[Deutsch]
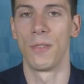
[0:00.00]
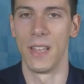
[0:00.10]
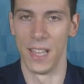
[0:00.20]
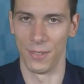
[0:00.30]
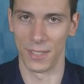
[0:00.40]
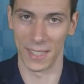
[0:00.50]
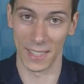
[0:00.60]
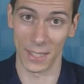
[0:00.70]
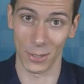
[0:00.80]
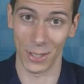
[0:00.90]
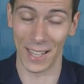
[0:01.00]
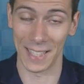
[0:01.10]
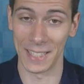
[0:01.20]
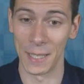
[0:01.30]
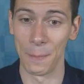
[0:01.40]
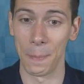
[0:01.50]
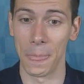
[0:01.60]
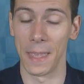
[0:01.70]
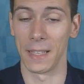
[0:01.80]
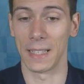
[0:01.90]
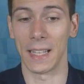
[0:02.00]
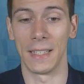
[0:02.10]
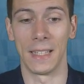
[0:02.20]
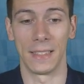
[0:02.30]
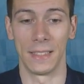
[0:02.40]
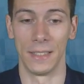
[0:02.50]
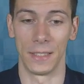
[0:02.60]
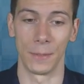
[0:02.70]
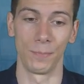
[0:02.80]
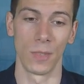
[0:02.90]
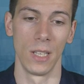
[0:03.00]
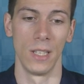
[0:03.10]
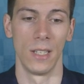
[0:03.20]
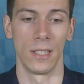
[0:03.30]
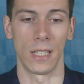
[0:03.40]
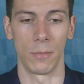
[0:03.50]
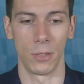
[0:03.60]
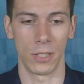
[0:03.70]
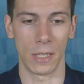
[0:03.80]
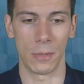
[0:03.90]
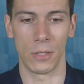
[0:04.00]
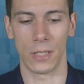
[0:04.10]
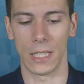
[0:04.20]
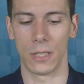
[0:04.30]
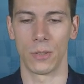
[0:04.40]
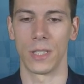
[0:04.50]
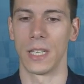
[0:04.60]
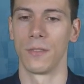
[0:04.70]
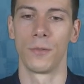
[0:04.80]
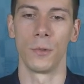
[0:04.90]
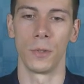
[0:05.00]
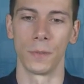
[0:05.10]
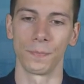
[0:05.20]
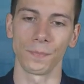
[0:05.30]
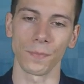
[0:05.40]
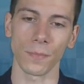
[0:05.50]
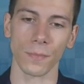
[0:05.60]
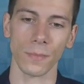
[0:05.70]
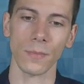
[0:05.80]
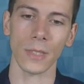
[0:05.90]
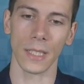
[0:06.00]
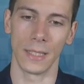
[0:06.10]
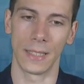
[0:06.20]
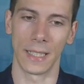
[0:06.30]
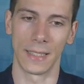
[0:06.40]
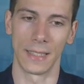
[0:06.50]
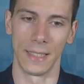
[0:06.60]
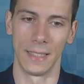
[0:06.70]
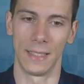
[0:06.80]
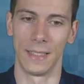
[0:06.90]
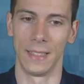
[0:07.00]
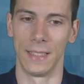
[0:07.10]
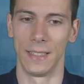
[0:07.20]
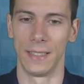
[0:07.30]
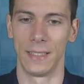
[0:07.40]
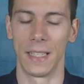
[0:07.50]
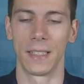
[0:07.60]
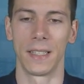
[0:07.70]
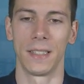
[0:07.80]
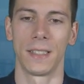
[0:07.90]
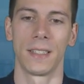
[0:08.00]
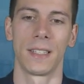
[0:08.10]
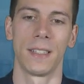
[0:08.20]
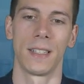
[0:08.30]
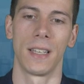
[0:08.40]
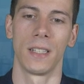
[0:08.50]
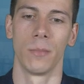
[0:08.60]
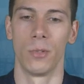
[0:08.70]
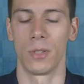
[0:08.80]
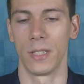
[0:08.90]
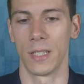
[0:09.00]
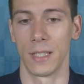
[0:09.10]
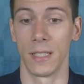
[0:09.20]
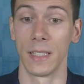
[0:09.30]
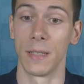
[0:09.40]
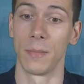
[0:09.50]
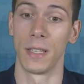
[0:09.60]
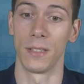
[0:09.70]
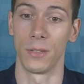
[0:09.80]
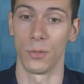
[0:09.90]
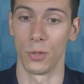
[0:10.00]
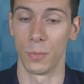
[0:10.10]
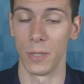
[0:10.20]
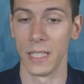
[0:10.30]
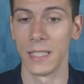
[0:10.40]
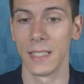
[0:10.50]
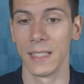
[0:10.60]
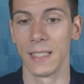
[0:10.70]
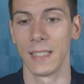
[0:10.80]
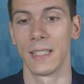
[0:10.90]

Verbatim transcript: F6 jetzt noch keine Granate ist. Da möchte ich aber noch ganz kurz anfügen, dass es eine sehr, sehr interessante andere Möglichkeit gegeben hätte zu spielen, die nicht